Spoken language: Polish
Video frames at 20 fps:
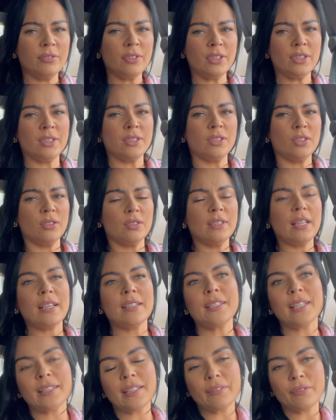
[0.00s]
wiecie co,
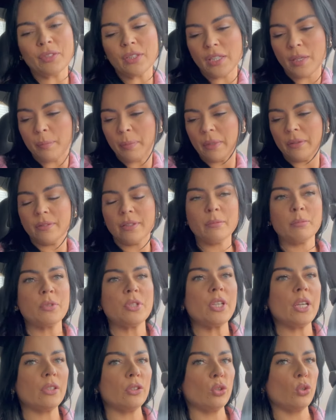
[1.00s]
ja nawet nie pamiętam,
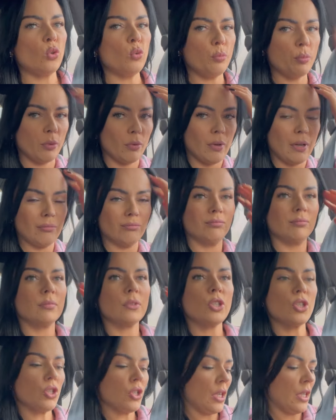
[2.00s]
gdzie ja to kupiłam.
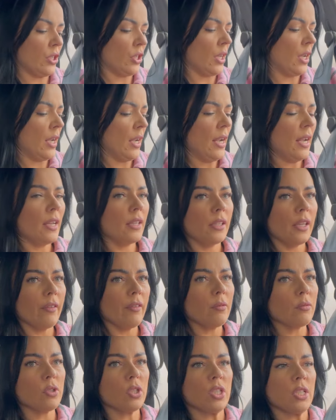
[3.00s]
Szczerze. Nie
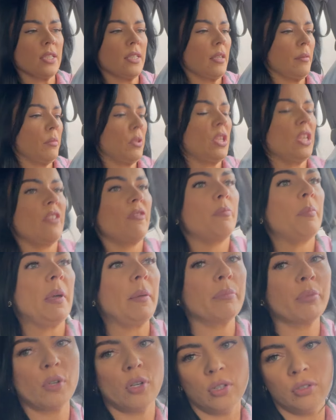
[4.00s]
wiem, czy czasami nie w
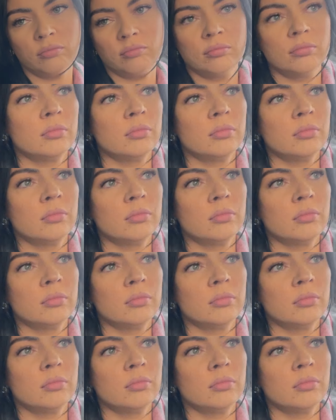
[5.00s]
Pepko.